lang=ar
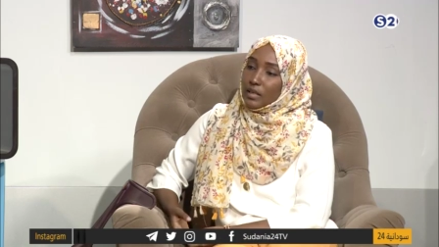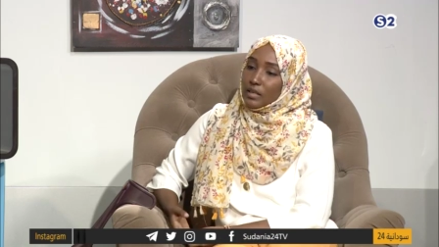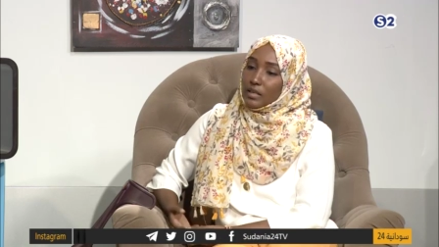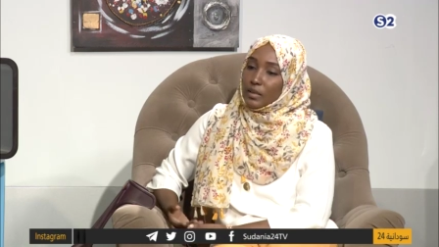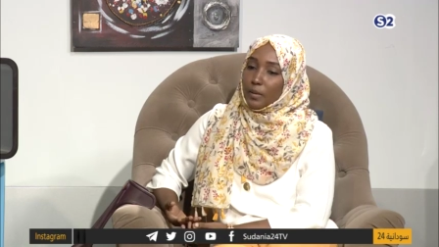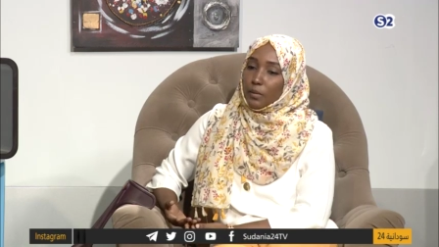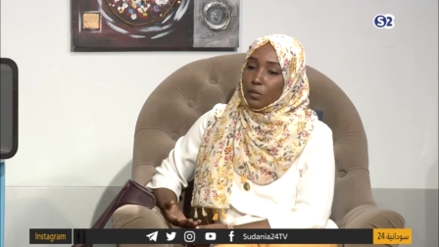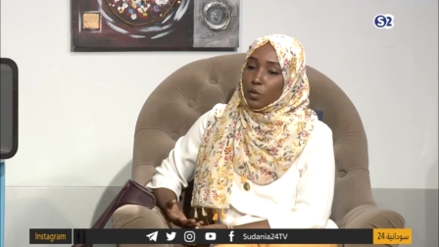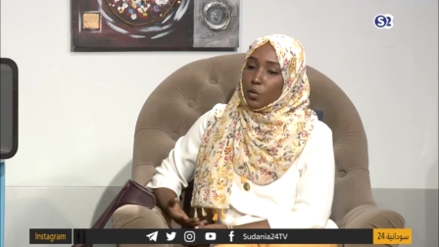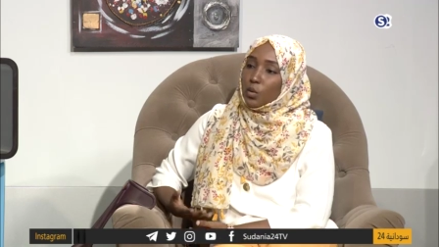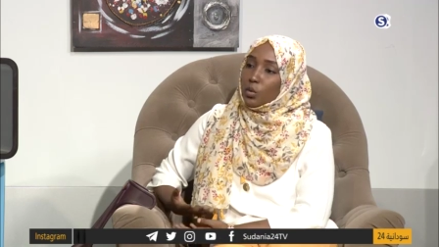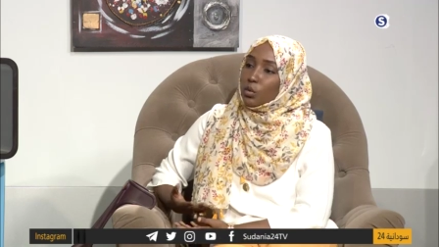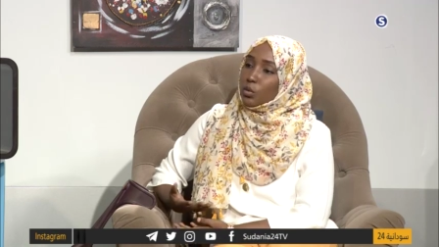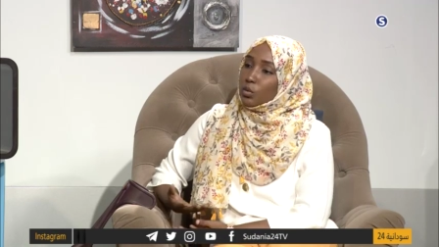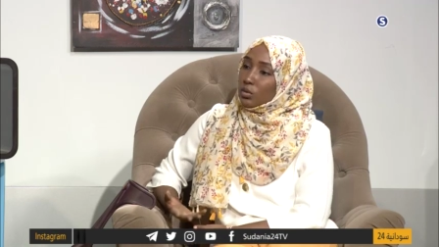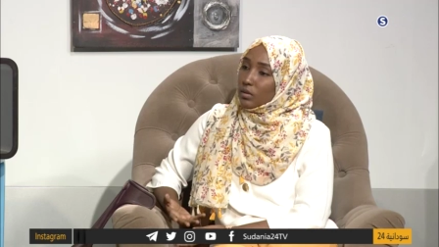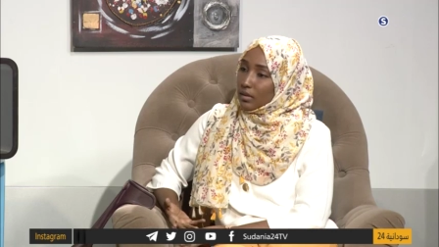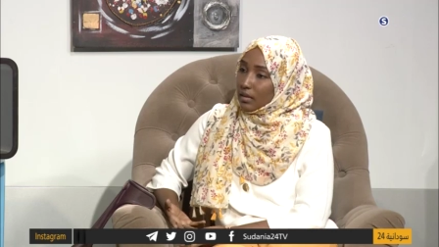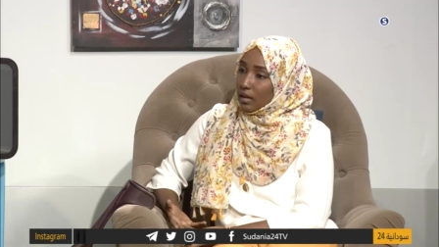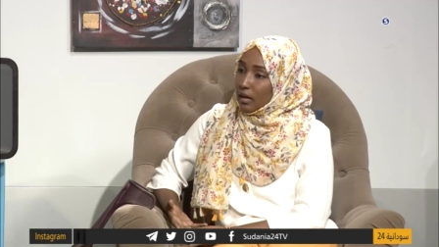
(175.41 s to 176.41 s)
زي ما بيقولوا
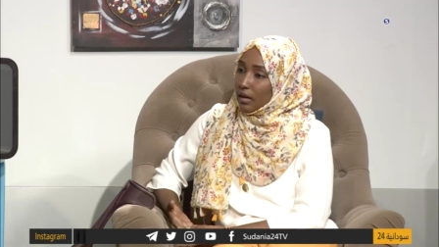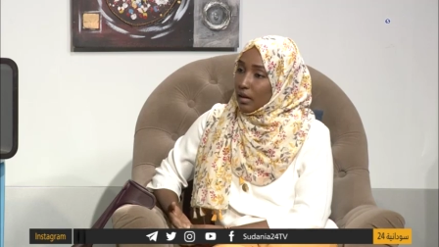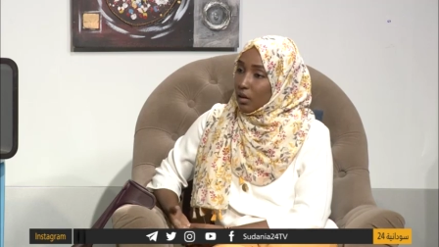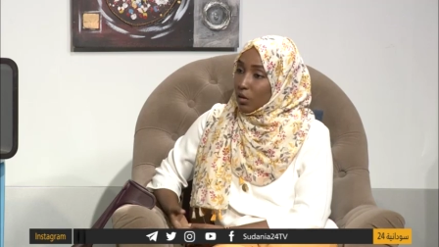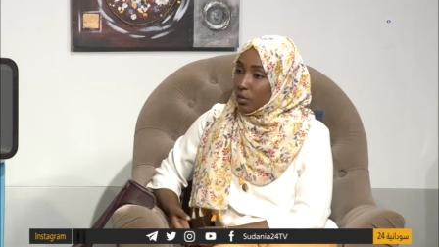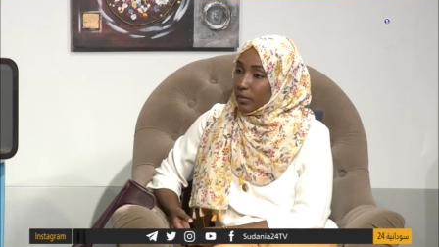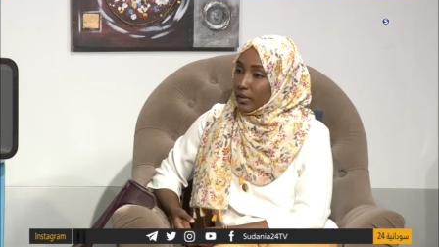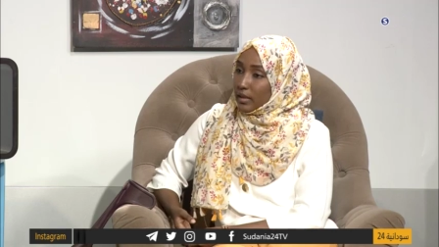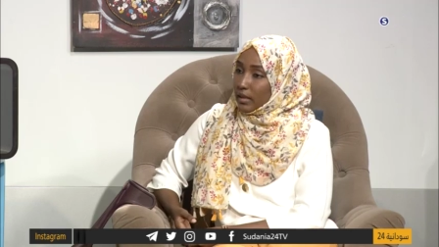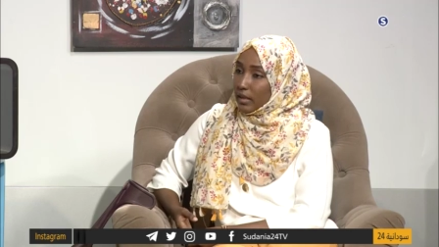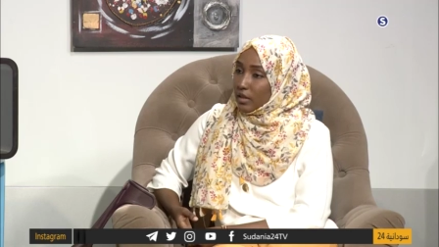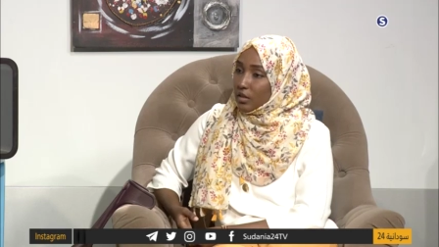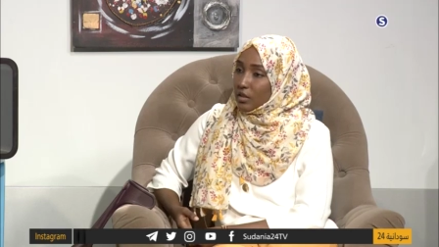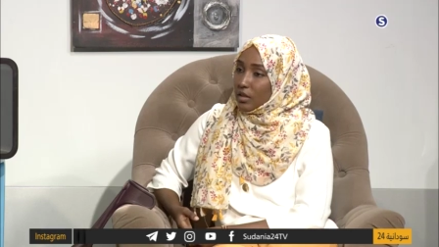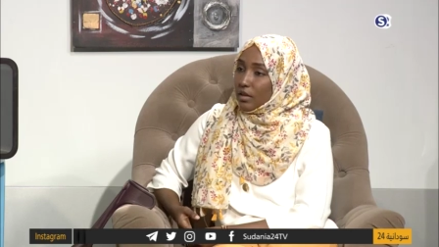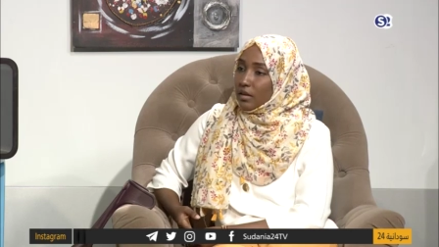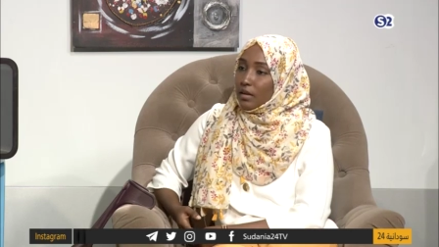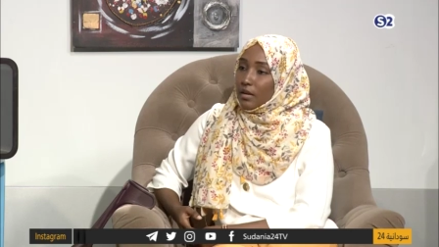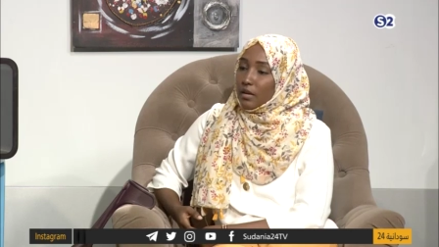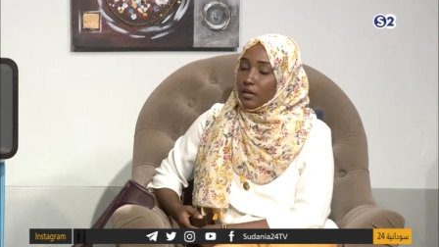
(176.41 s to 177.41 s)
تطلع لقمه عيشها
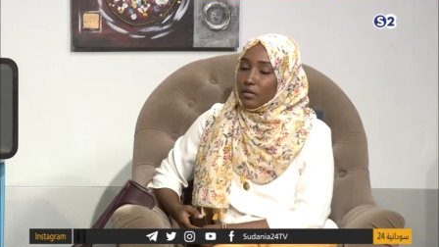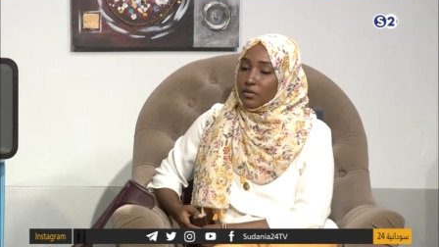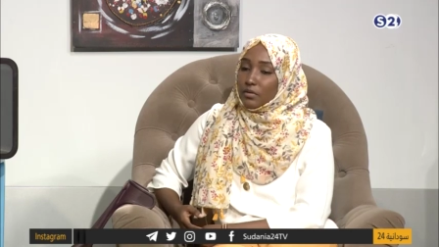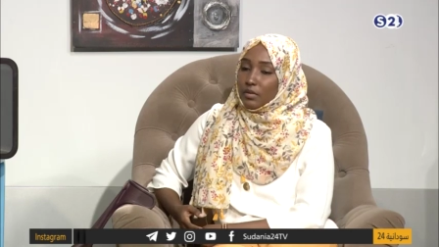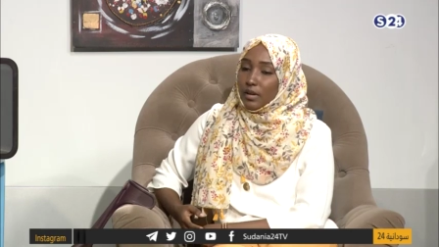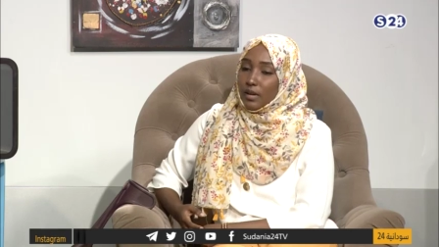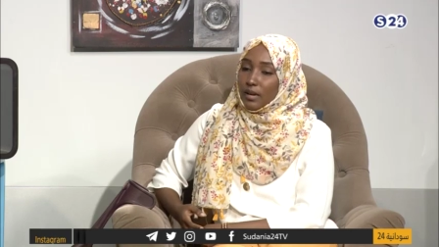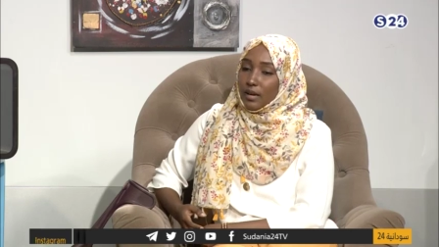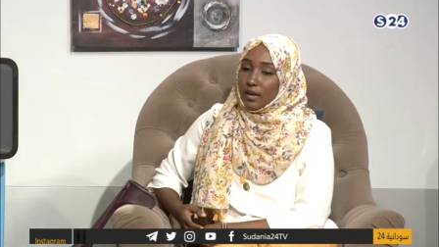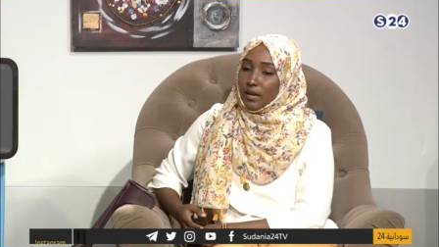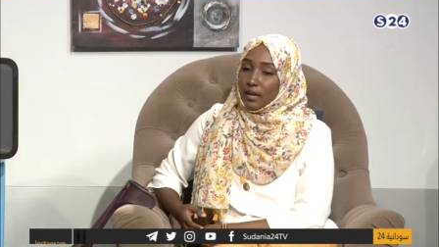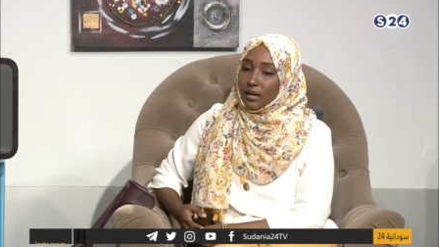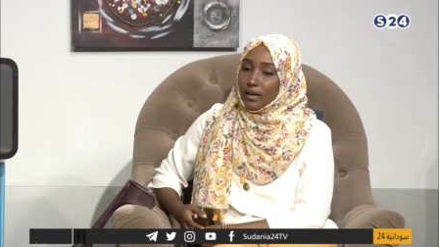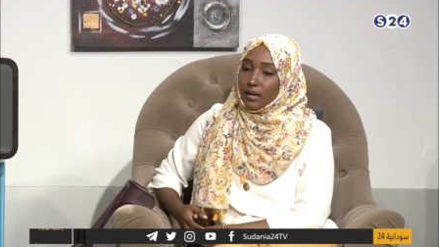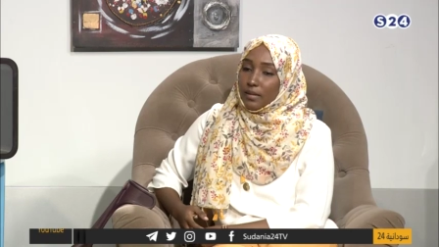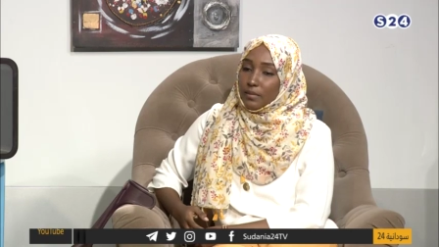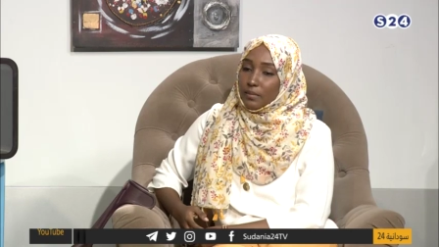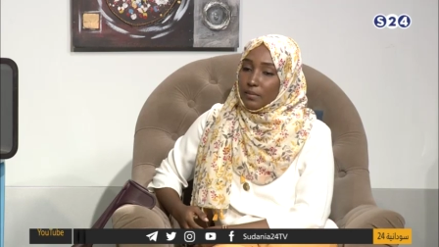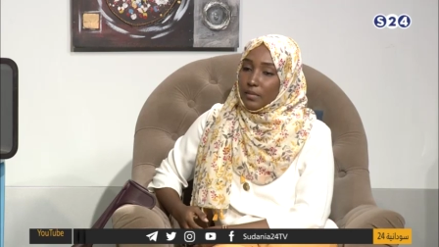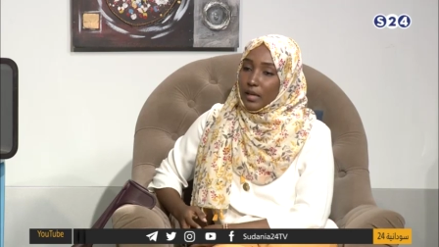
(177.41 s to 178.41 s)

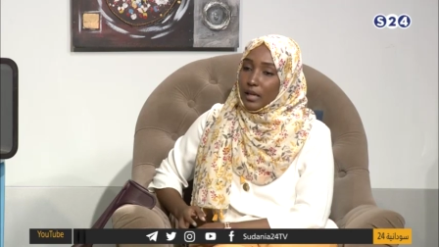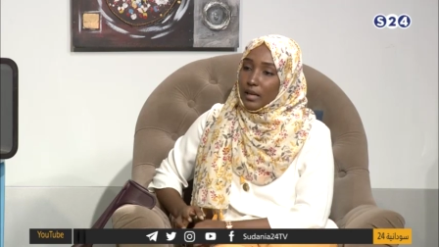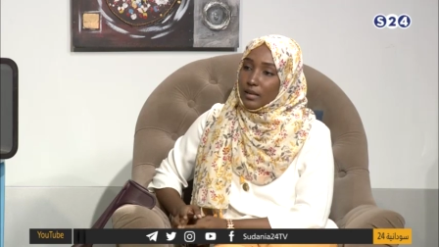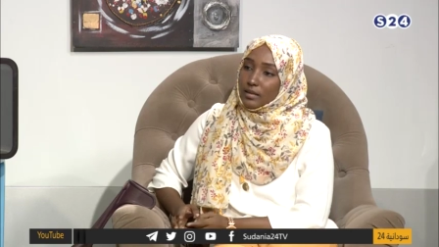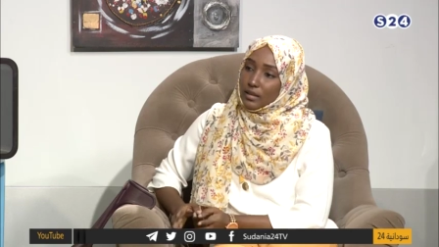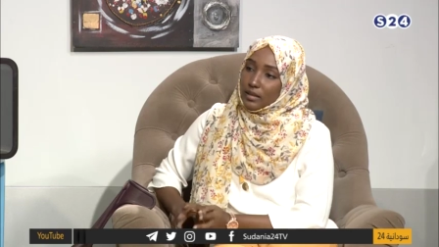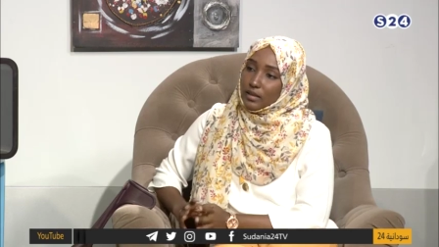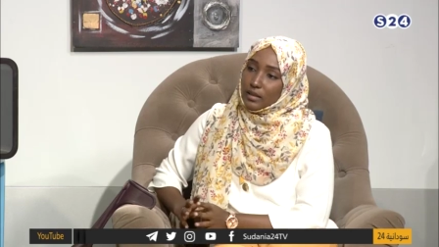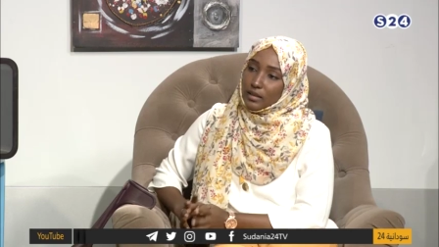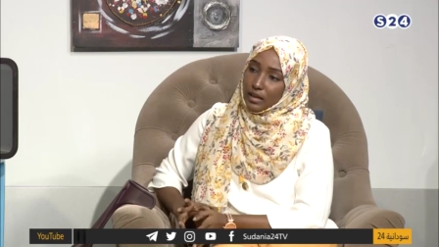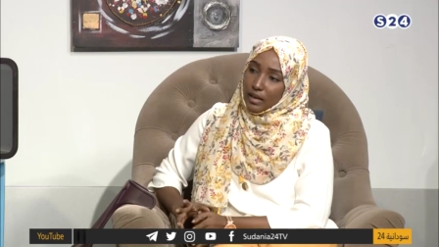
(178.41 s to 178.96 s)
فاعتقد